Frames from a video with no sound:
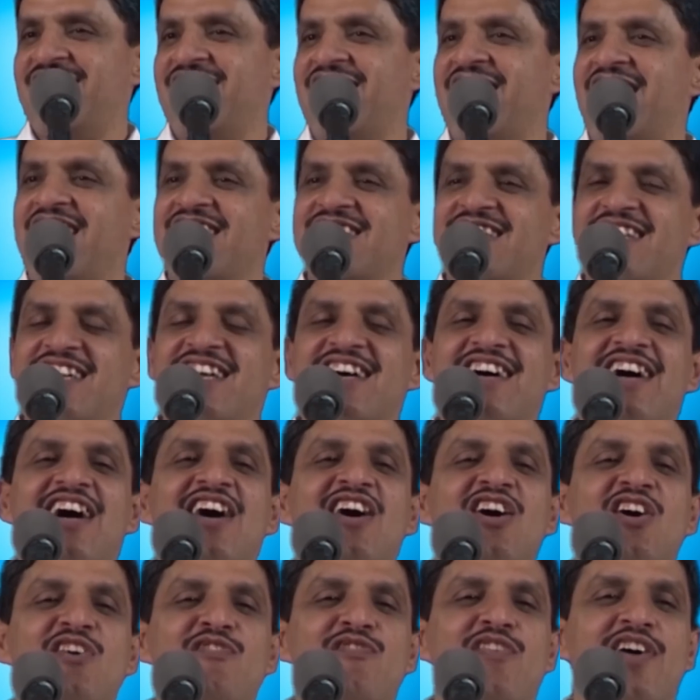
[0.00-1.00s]
हाथ
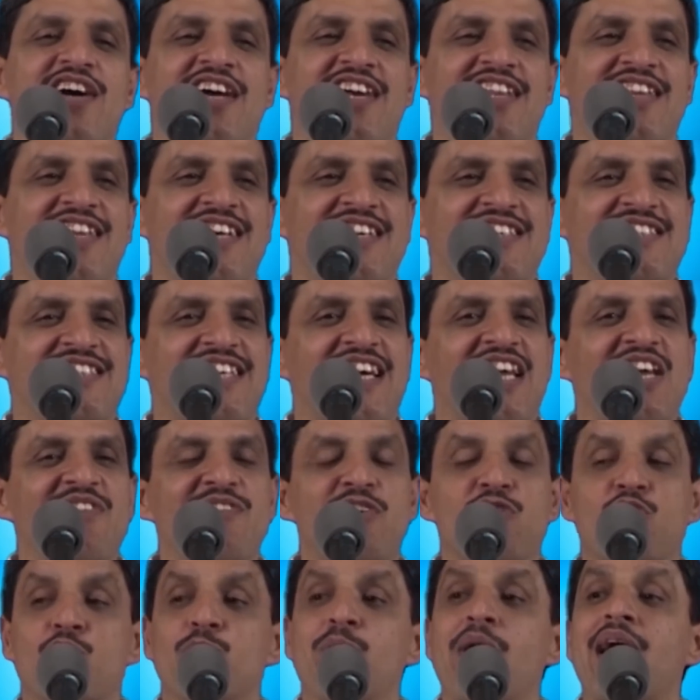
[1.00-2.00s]
लगाओ मगर दस्ताने
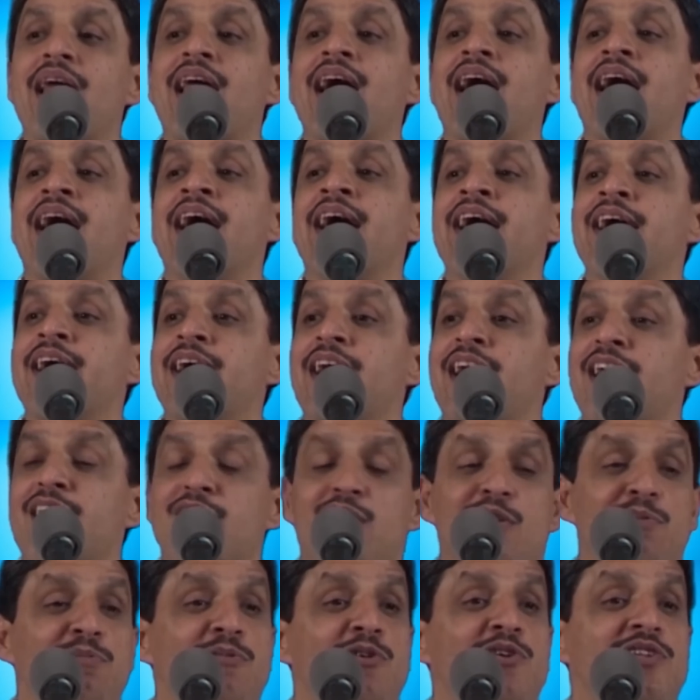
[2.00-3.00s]
में तुम्हारा अहंकार
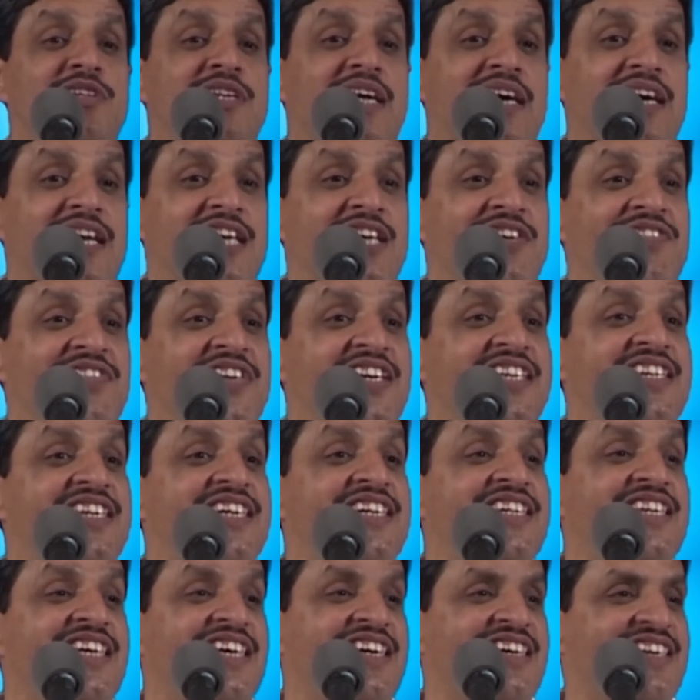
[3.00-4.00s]
तुमको तकलीफ ना
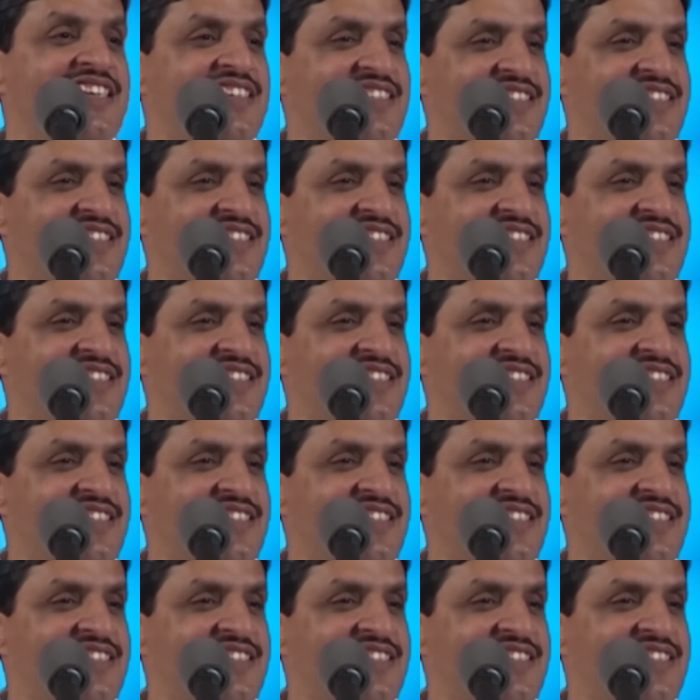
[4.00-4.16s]
दे दे